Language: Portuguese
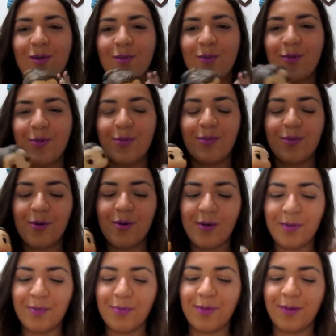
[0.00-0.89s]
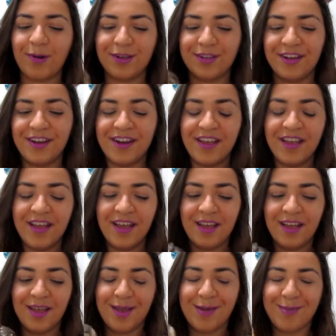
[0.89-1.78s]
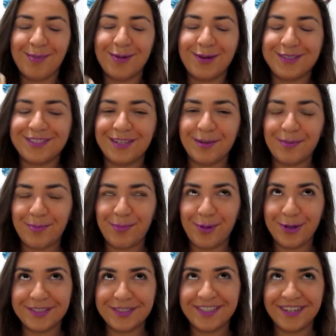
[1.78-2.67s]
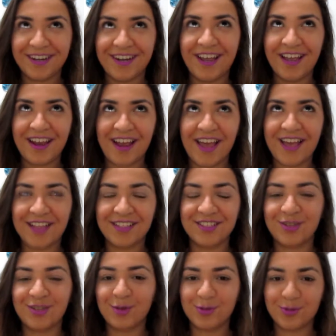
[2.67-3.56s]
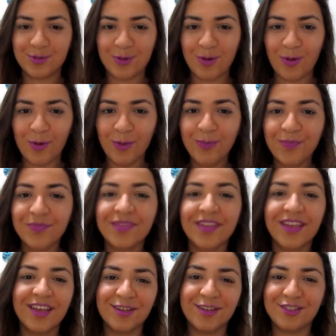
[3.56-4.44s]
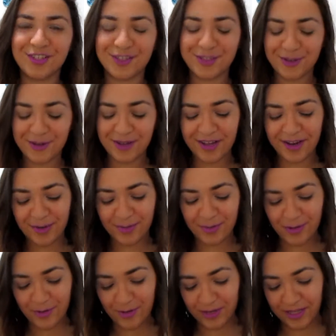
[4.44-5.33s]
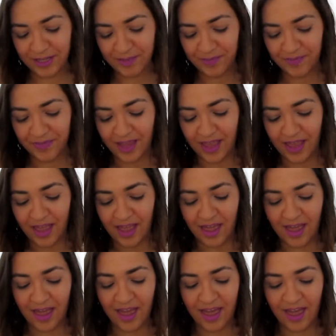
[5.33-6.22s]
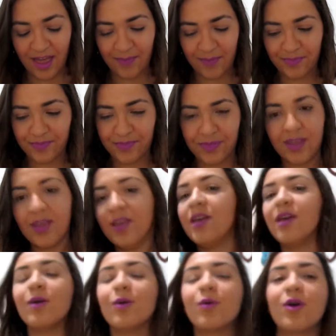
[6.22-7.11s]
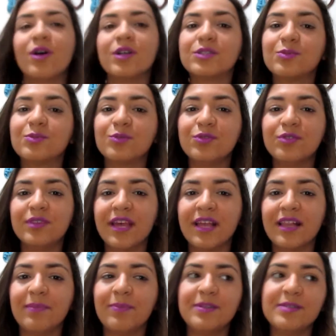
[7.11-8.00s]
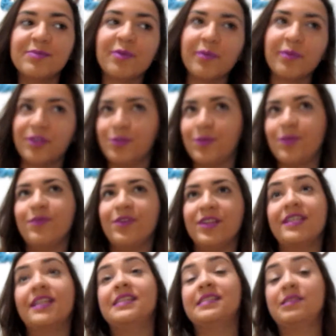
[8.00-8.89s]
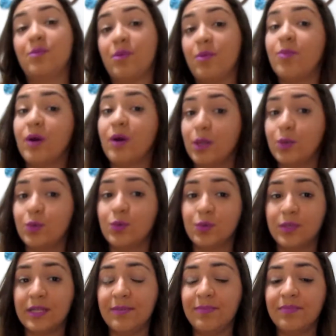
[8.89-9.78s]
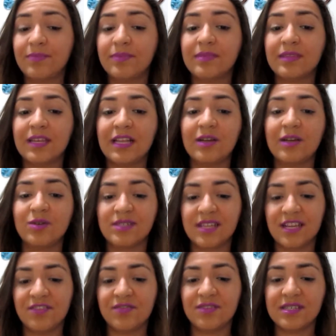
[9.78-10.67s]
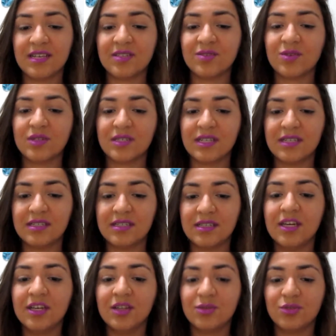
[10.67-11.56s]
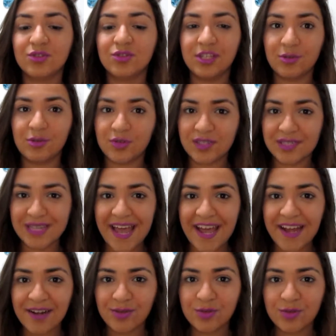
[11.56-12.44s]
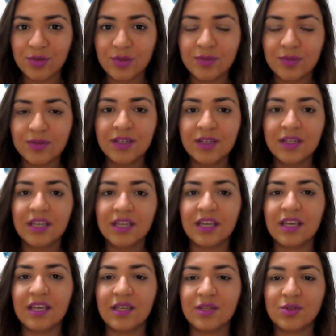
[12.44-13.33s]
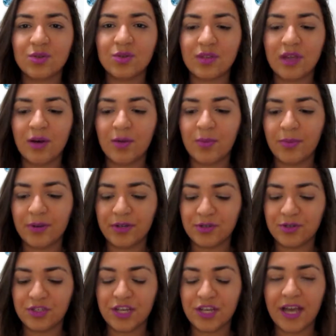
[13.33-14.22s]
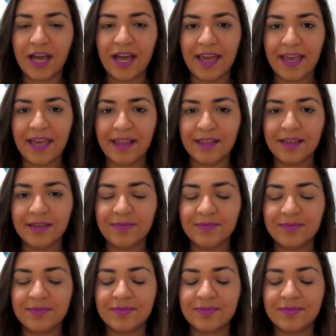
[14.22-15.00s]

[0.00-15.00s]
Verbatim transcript: Como boa Potter, Potterhead que eu sou, eu tinha que escolher Hermione. É, eu gosto muito dela, principalmente pelo fato dela ser uma boa aluna, dela gostar de fazer as coisas do jeito certo e isso não prejudicar ela.